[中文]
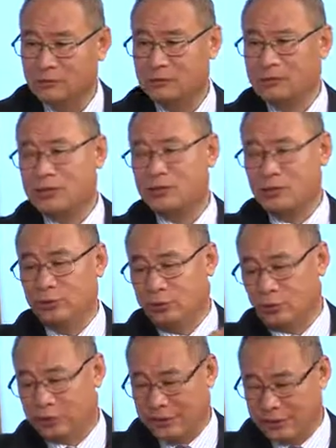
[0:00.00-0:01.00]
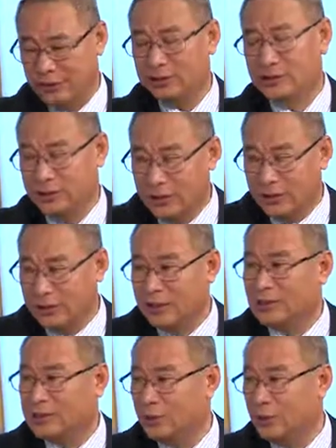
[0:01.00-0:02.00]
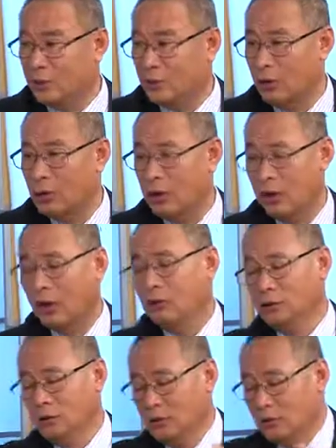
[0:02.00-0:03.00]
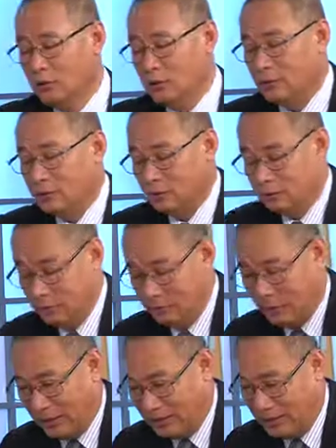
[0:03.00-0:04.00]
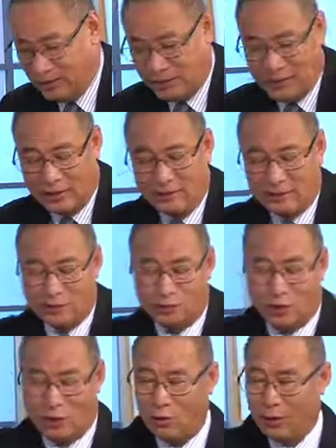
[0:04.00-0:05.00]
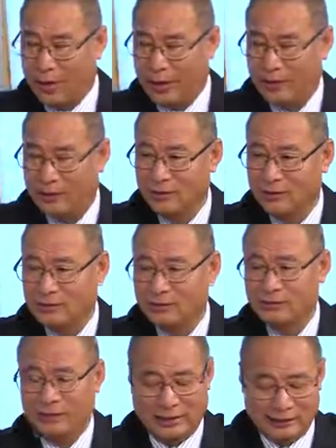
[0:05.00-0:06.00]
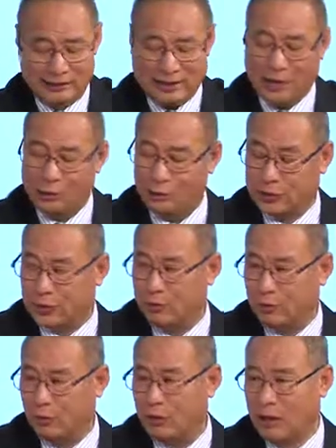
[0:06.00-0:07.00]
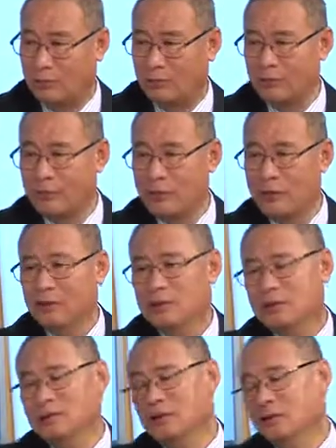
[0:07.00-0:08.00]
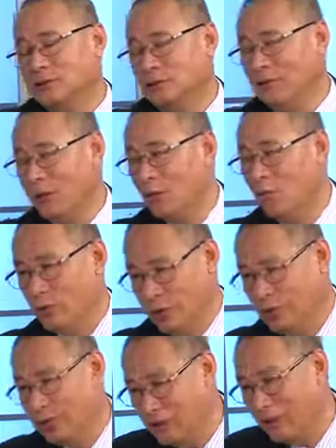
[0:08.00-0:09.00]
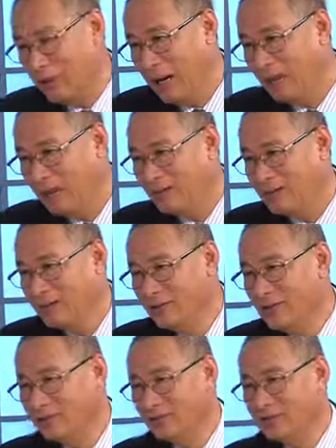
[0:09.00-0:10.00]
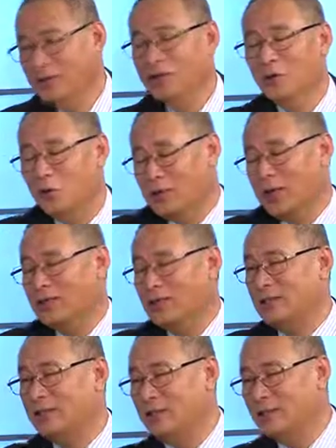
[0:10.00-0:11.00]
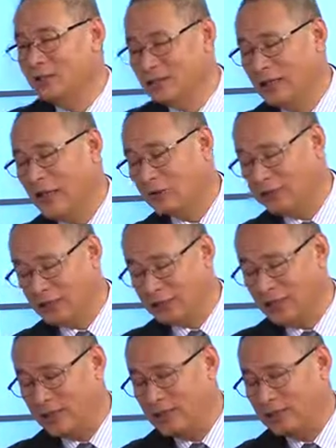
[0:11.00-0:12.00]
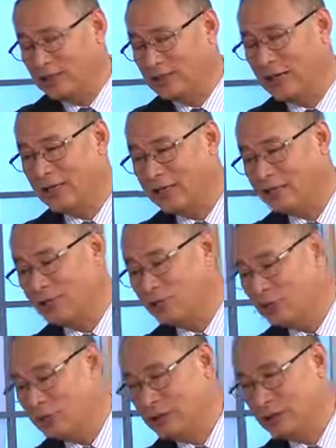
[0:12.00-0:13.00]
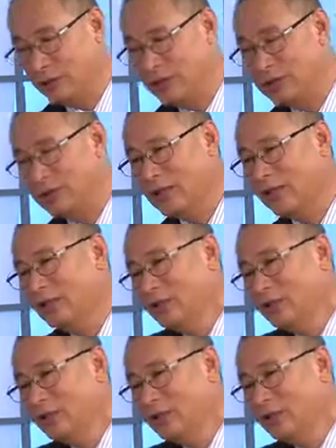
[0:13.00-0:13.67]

也许就给这些人一个机会，说好，把这个钱转过来，来加入这个 program，起码有五年签证吧。你有五年的签证，然后在签证期间，你再去解决你的